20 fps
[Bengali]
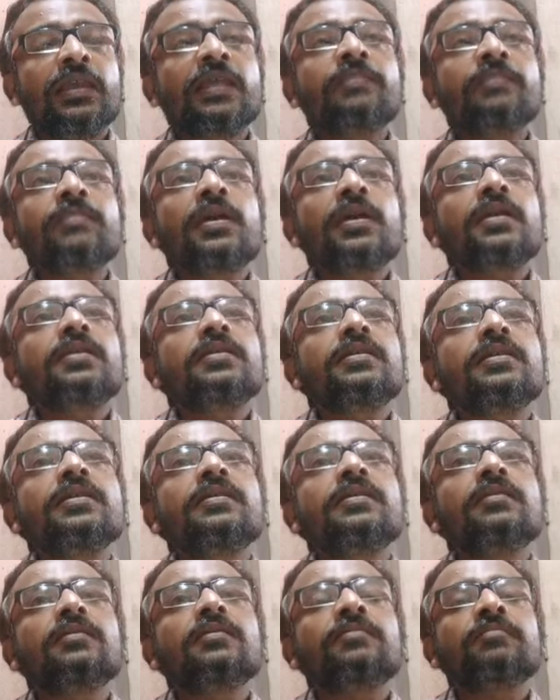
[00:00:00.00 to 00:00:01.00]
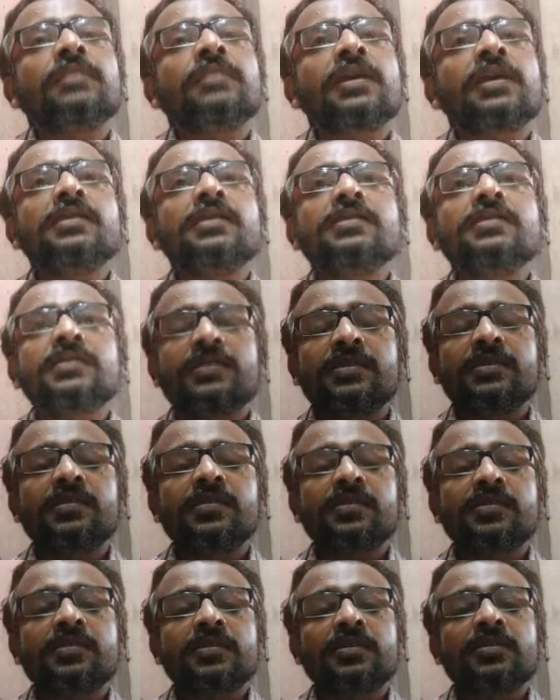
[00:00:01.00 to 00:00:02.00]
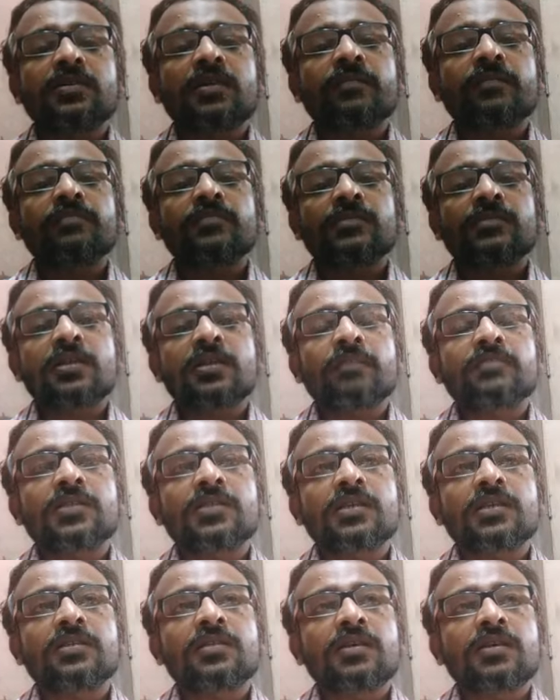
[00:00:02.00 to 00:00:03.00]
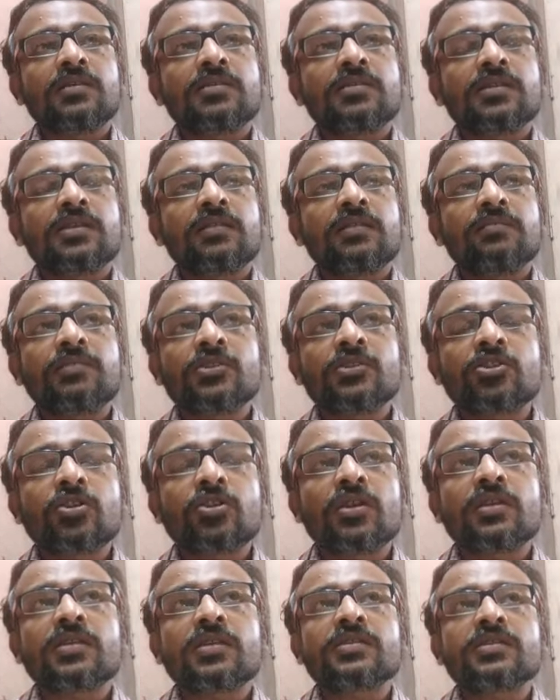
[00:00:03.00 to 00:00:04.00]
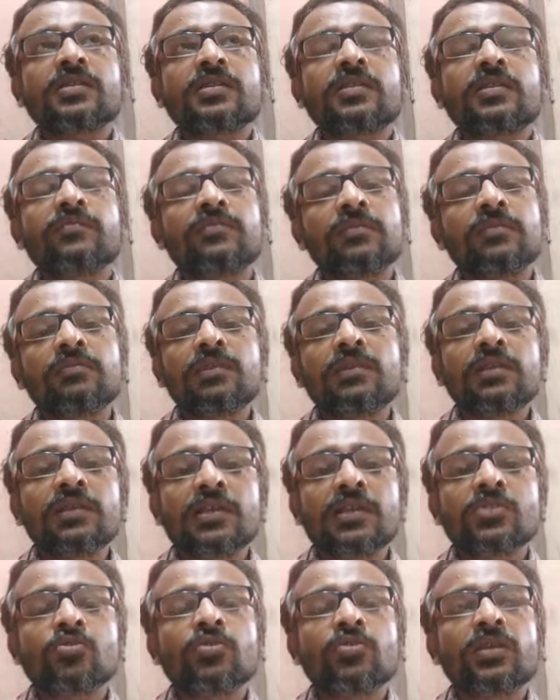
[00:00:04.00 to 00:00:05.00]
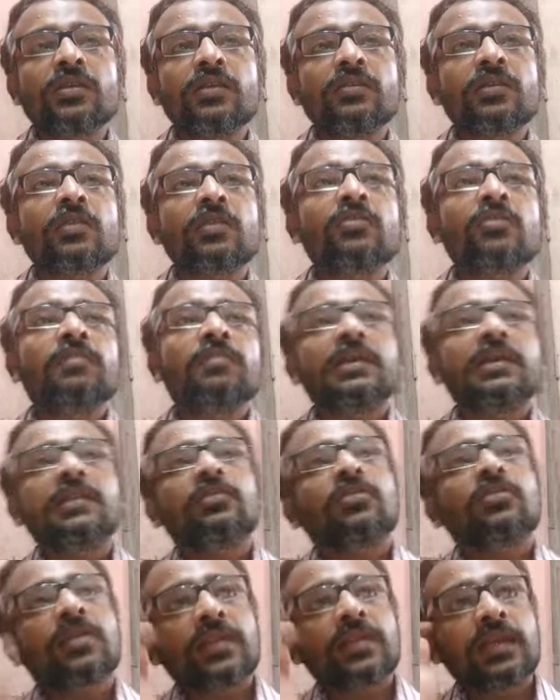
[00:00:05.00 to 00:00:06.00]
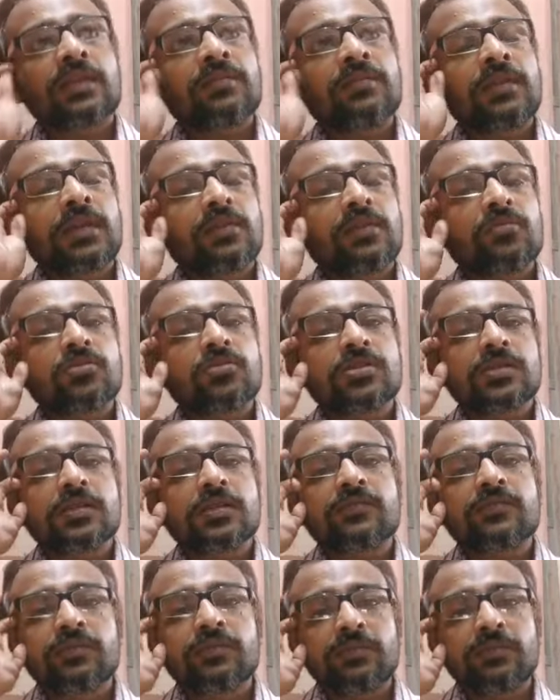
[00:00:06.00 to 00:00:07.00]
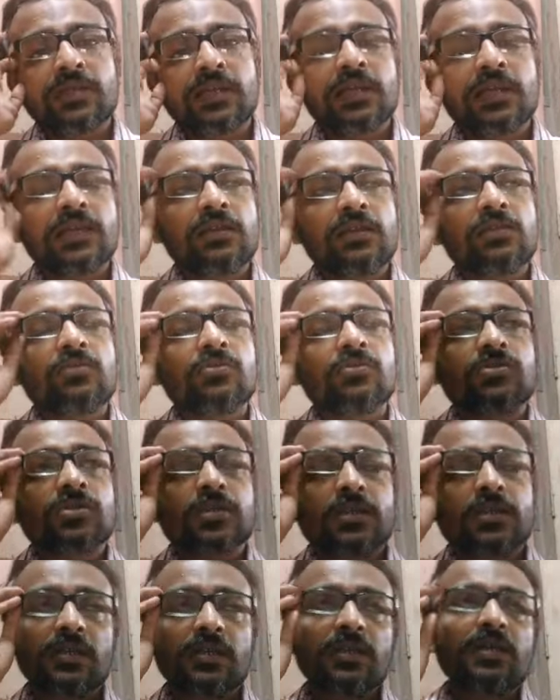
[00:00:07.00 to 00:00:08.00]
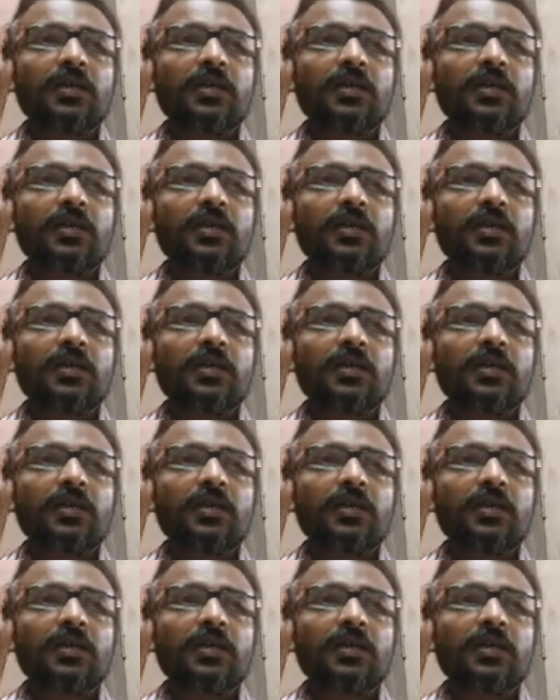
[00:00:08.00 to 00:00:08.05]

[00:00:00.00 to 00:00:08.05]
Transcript: এগ বাইন্ডিং মেইন যে জিনিসটা সাবজেক্টটা যে বিষয়টা সেটা ফিমেলকে জুড়ে কারণ মেল তো আর এগ লে করছে না ফিমেল এগুলো করছে